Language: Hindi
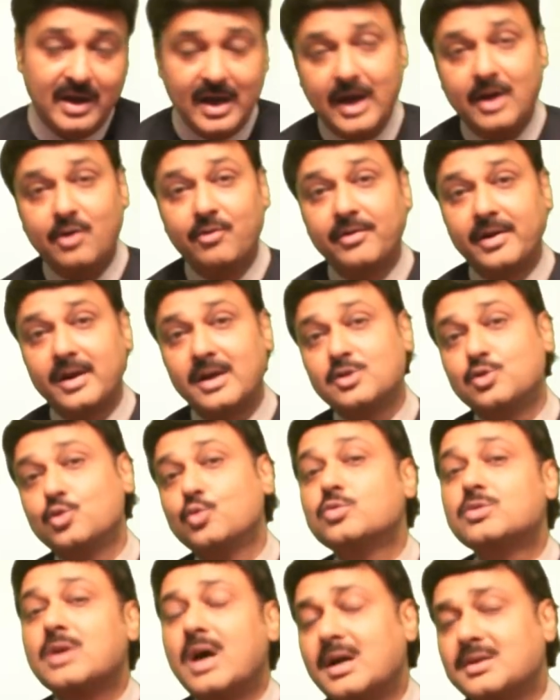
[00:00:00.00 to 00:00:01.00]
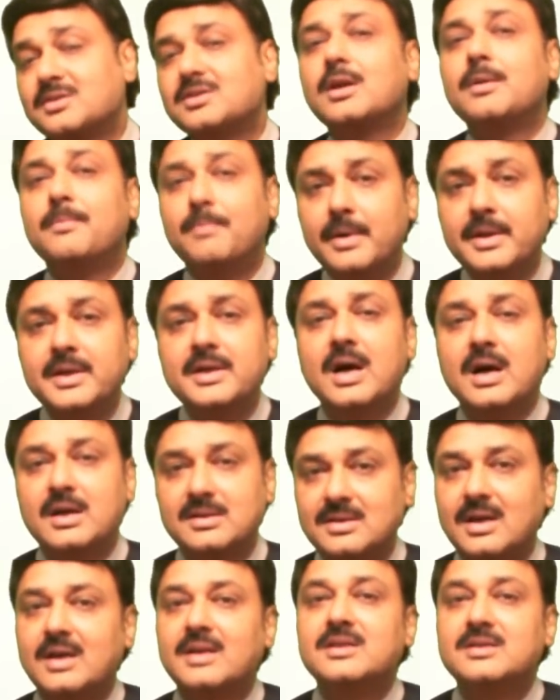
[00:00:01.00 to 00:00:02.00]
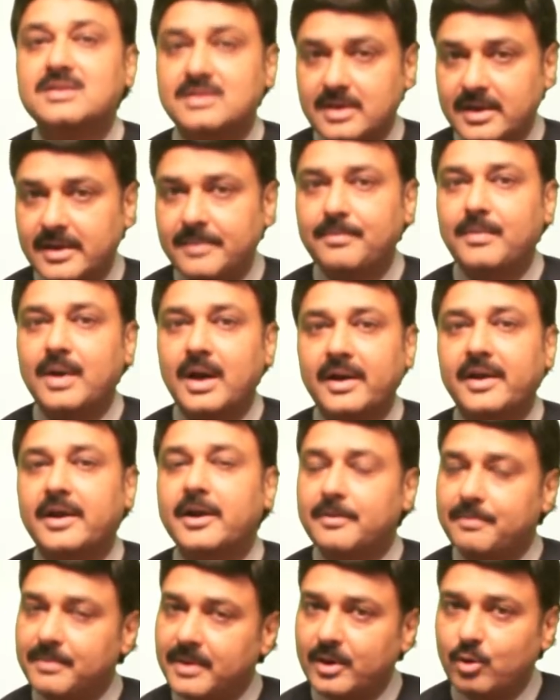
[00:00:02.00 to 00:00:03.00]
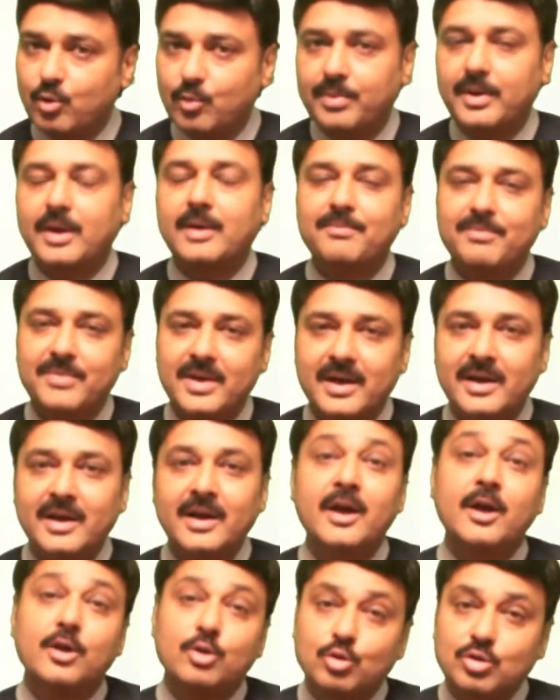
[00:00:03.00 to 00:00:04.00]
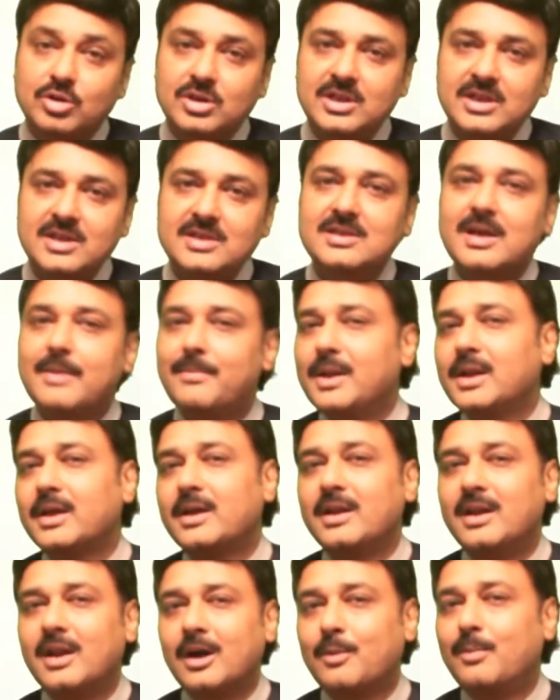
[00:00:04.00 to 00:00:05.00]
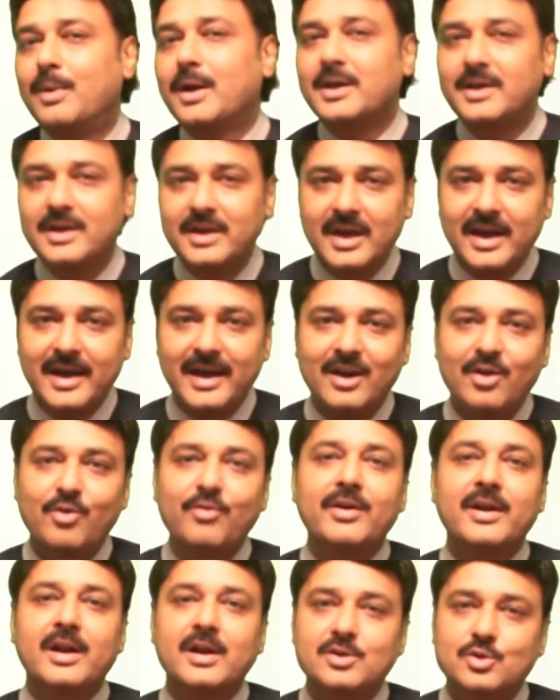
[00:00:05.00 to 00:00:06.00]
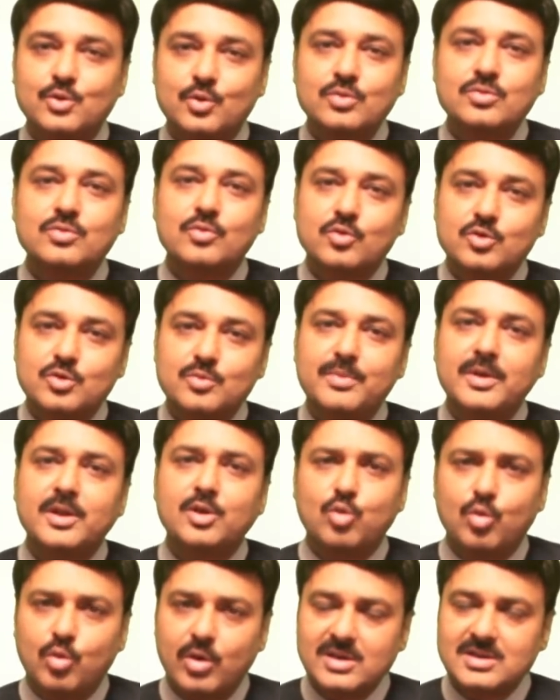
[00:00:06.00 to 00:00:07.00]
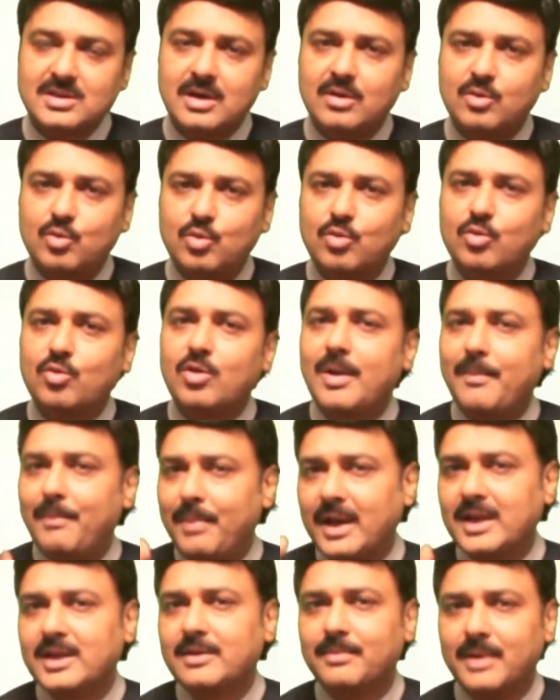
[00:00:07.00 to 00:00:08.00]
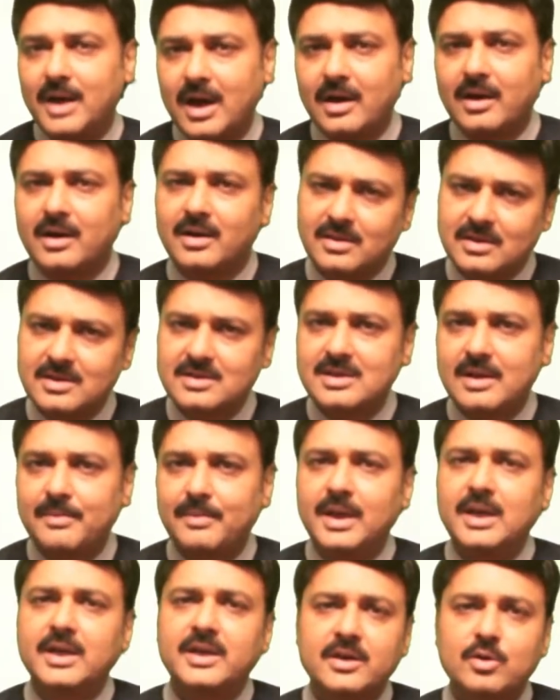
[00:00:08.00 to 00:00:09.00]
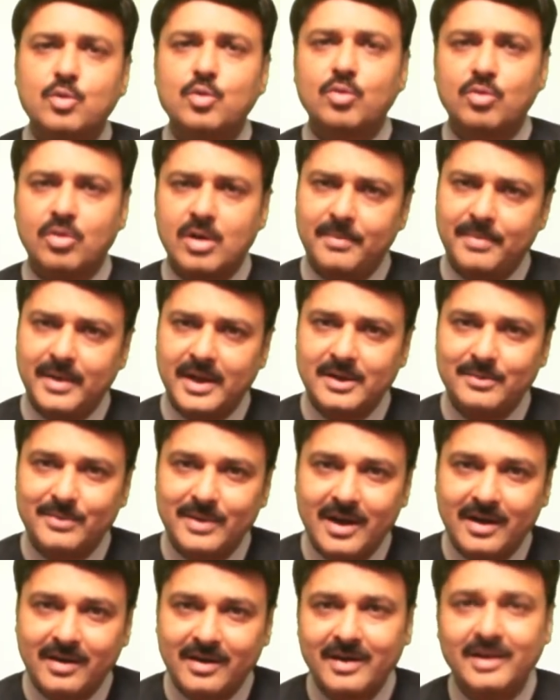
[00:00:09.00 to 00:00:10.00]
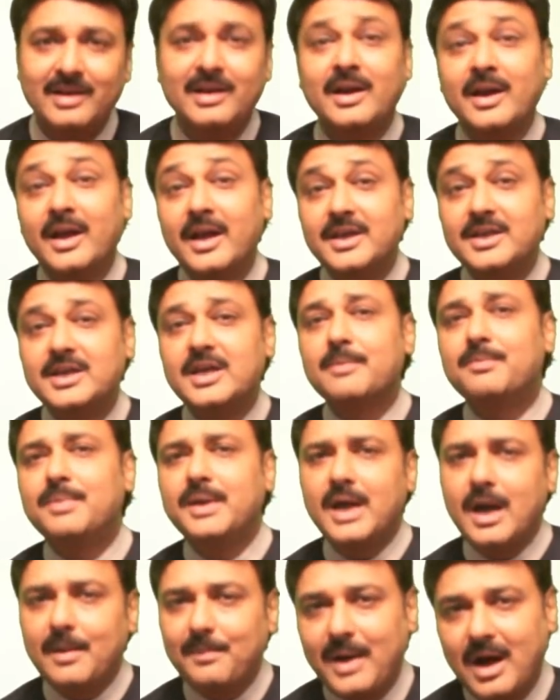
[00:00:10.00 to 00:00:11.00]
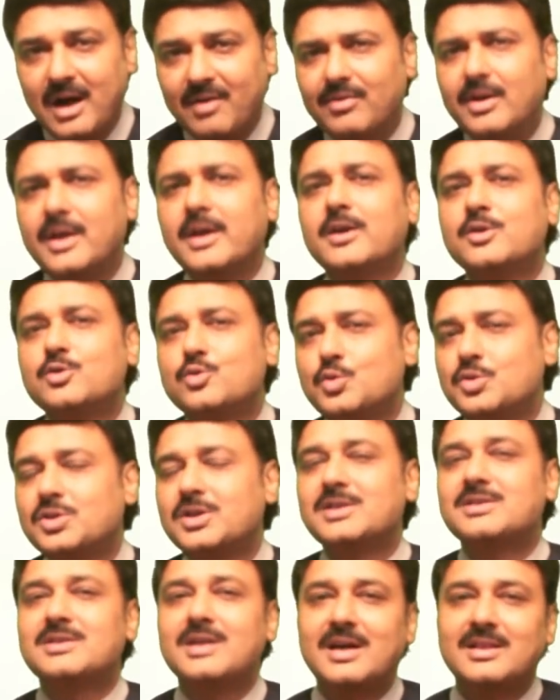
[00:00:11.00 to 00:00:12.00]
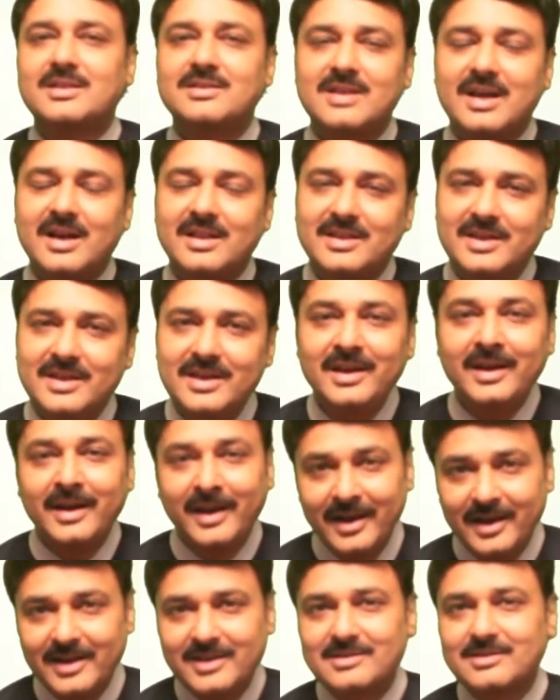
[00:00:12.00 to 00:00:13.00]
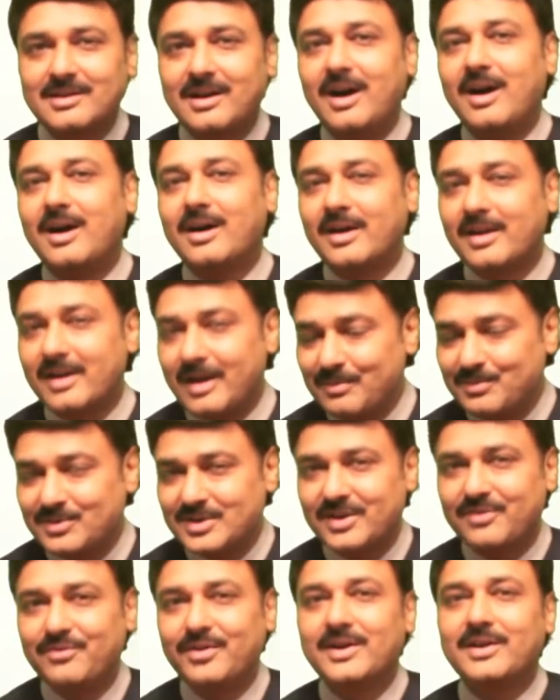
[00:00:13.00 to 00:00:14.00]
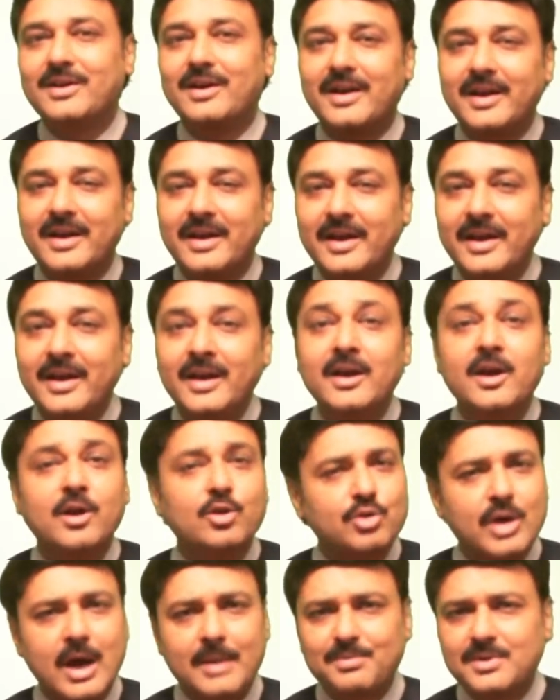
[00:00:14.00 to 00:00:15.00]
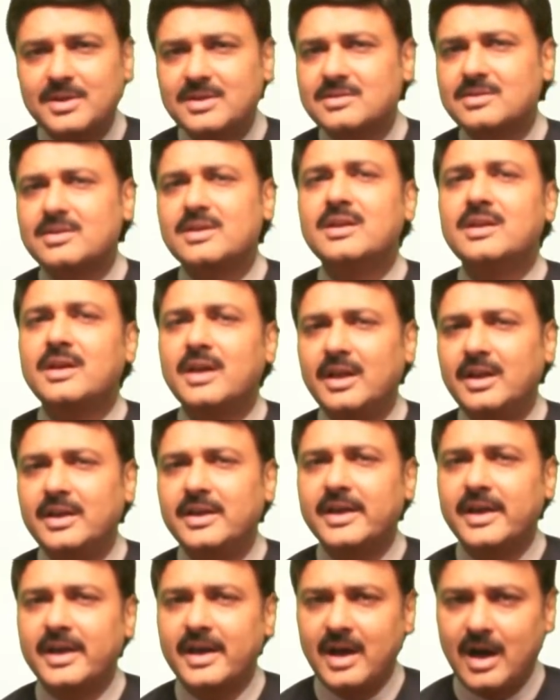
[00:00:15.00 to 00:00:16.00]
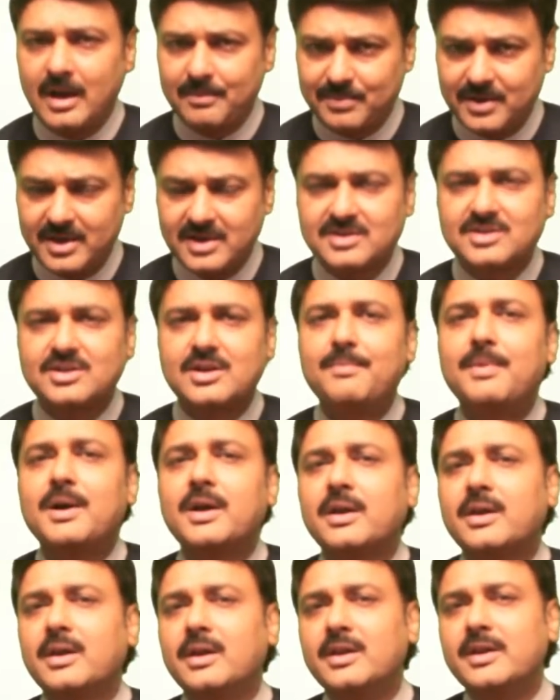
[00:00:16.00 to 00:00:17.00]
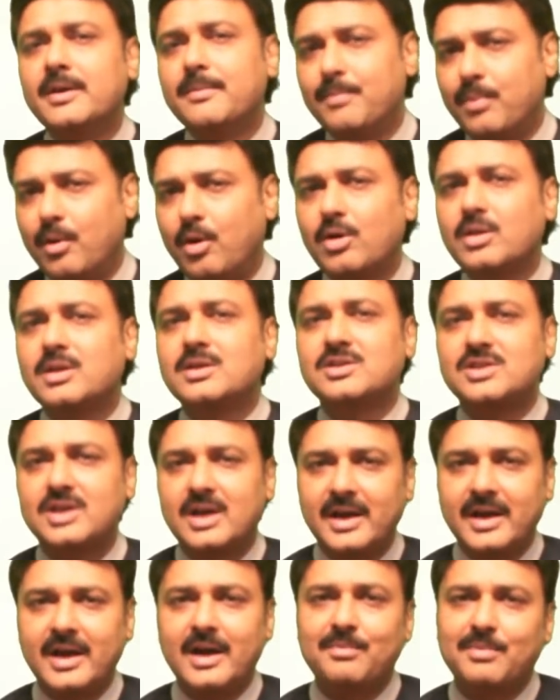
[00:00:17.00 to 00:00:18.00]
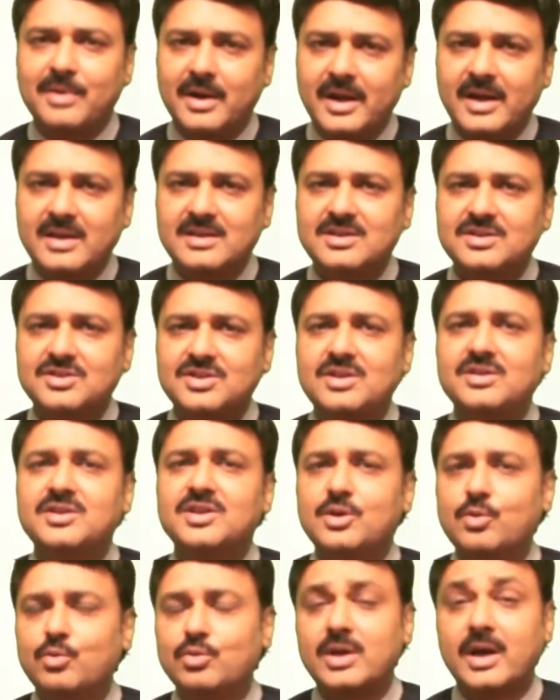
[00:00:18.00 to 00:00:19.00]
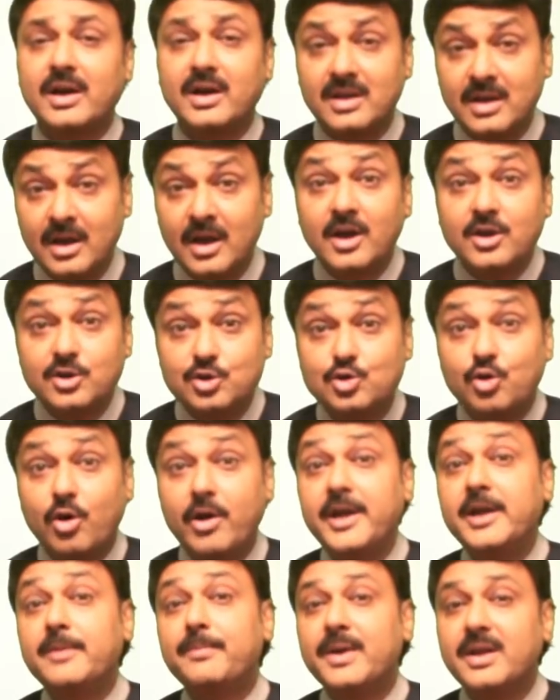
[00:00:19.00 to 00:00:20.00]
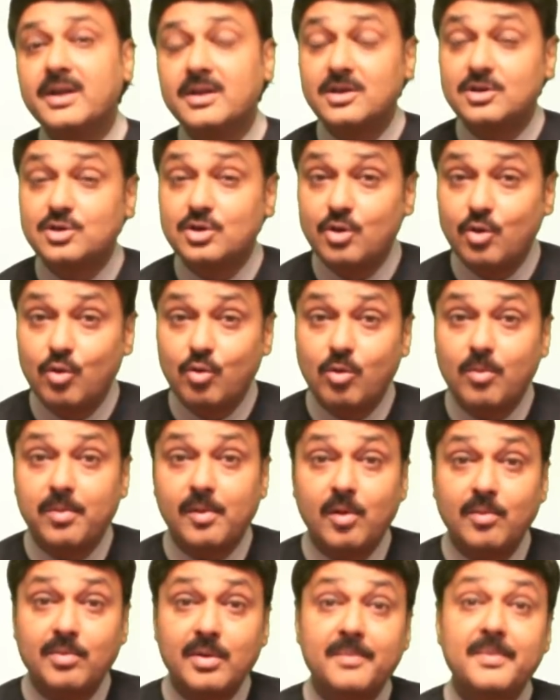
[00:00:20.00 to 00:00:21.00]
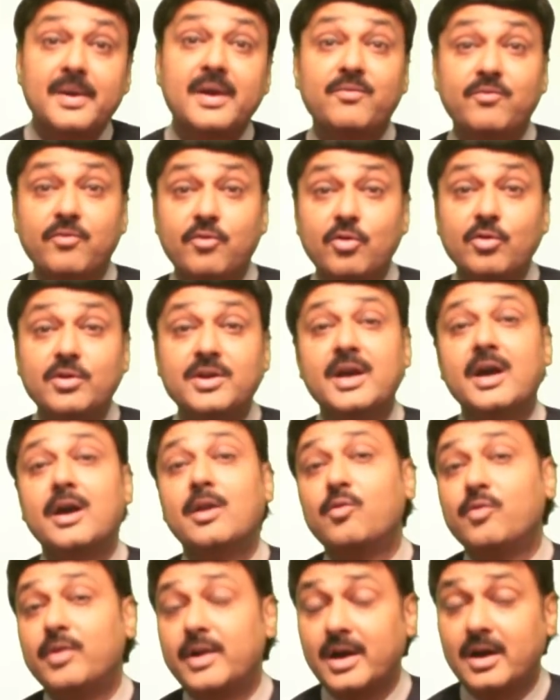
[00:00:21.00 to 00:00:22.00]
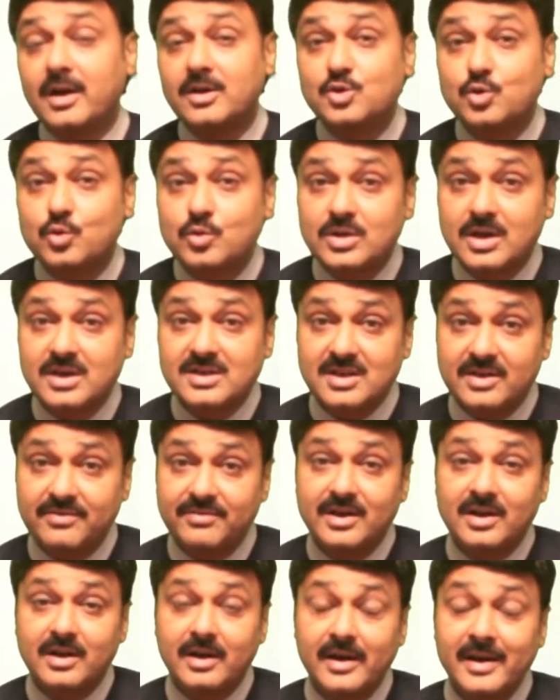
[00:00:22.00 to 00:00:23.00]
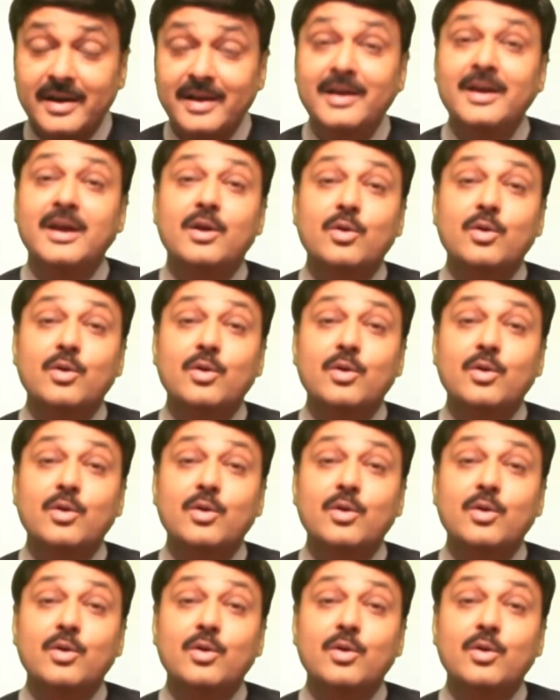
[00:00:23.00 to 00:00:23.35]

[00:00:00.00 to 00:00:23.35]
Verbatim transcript: एलोवेरा जूस आजकल बड़ी आसानी से मार्केट में उपलब्ध है तो 30 एम के लगभग ही एलोवेरा जूस उसमें थोड़ा सा गुनगुना पानी मिलाकर 30 एम ही गुनगुना पानी मिलाकर ये भी आप आंवले के जूस के साथ साथ ही इसका अगर आप सेवन करेंगे तो आपकी स्किन के लिए आपके स्टमक के लिए बहुत अच्छा है आपका डाइजेशन ठीक हो जाएगा ज्वाइंट पेन की जिन लोगों को प्रॉब्लम है वो ये एलोवेरा का जूस का सेवन करें